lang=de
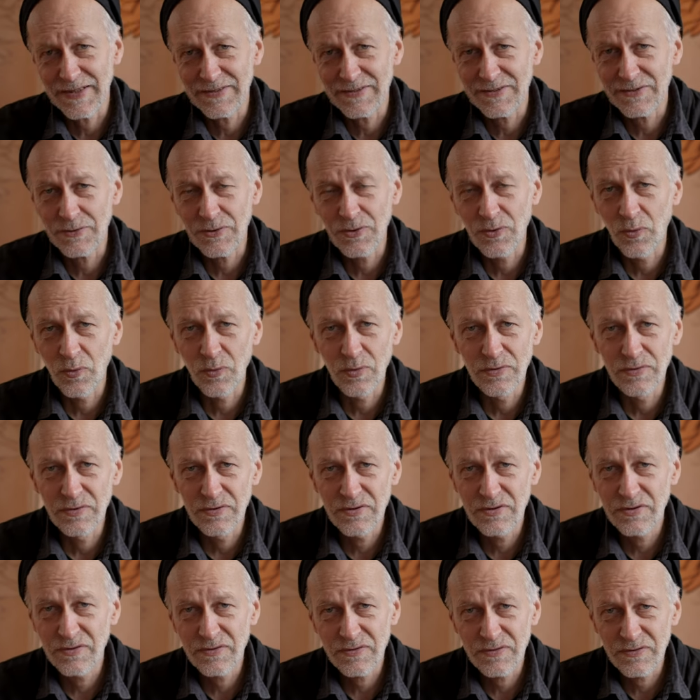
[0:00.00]
also so Grund,
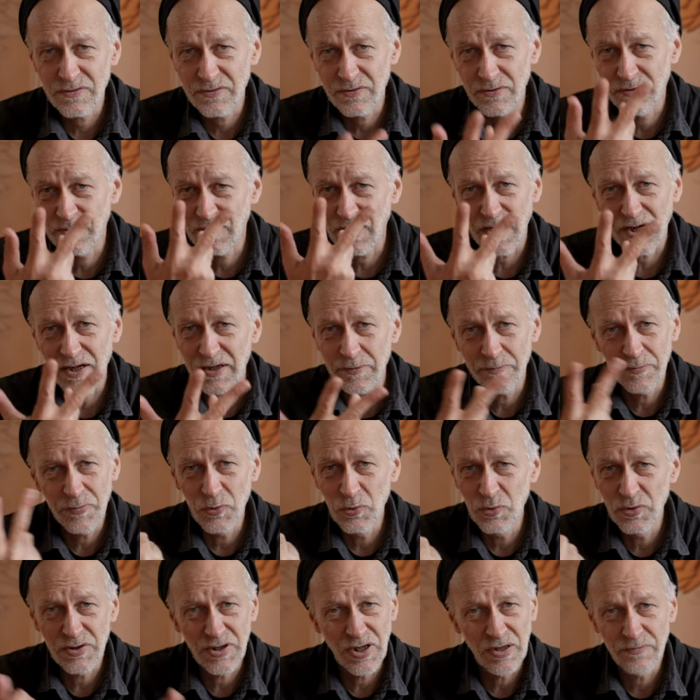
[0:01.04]
so drei
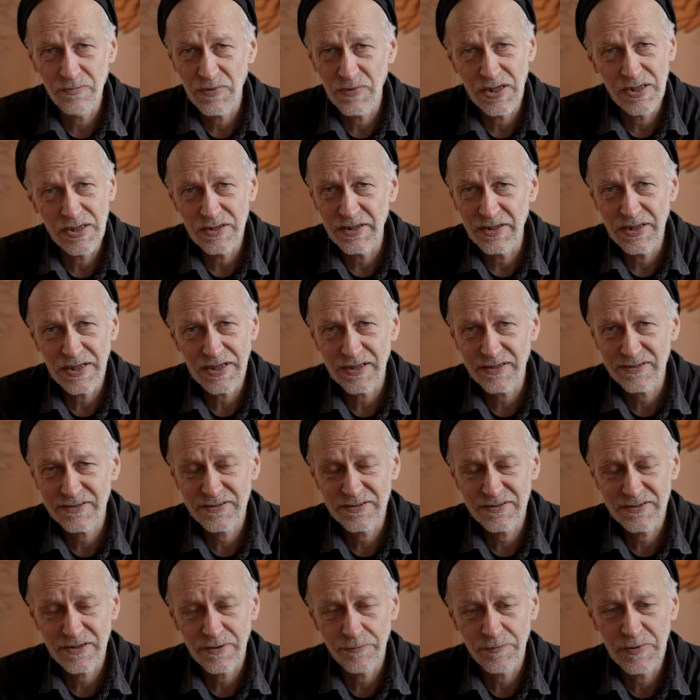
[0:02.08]
Bücher mal
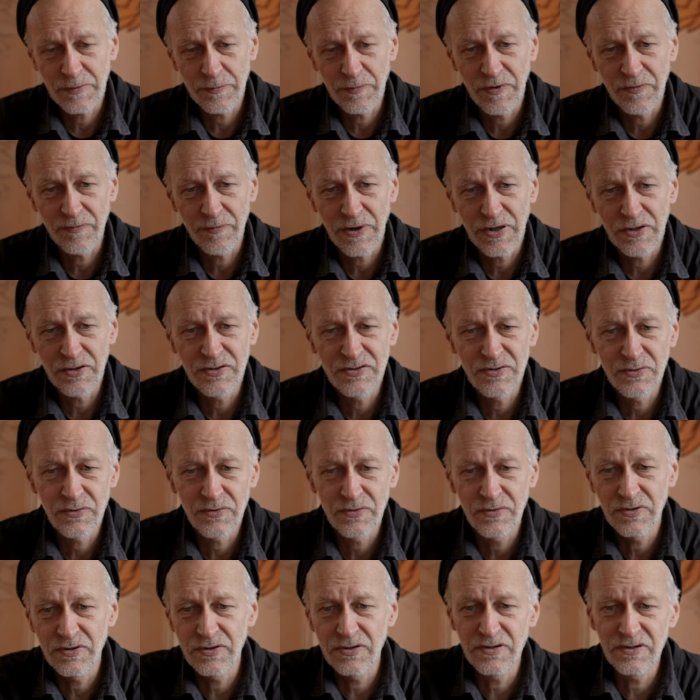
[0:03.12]
lesen, damit man mal so
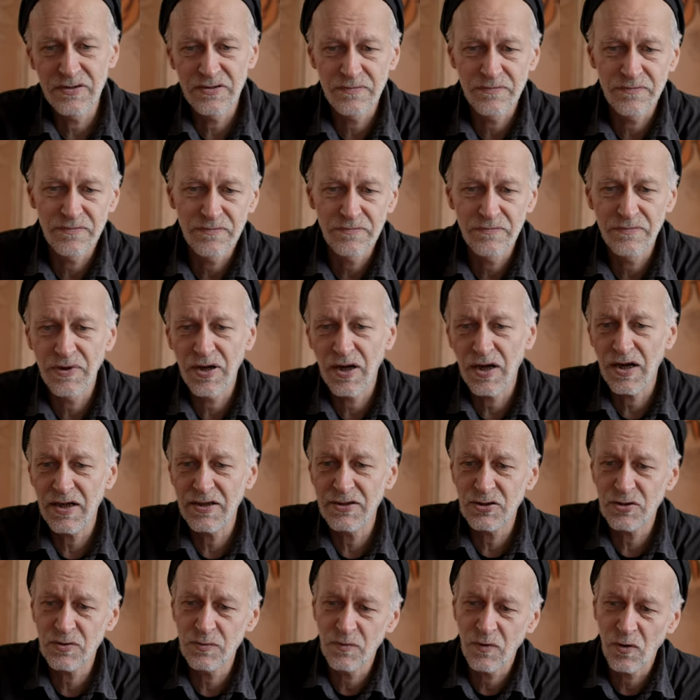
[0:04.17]
in diesem
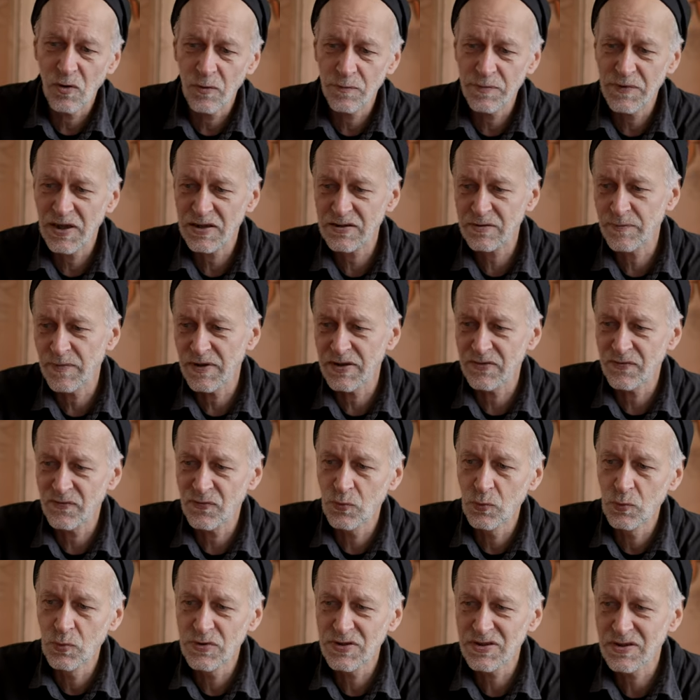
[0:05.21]
Bereich überhaupt erstmal
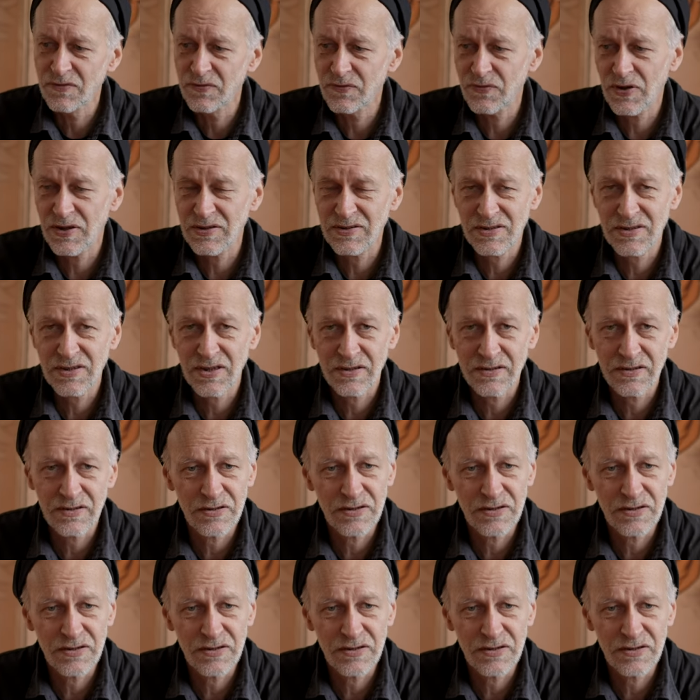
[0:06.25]
Fuß gefasst hat.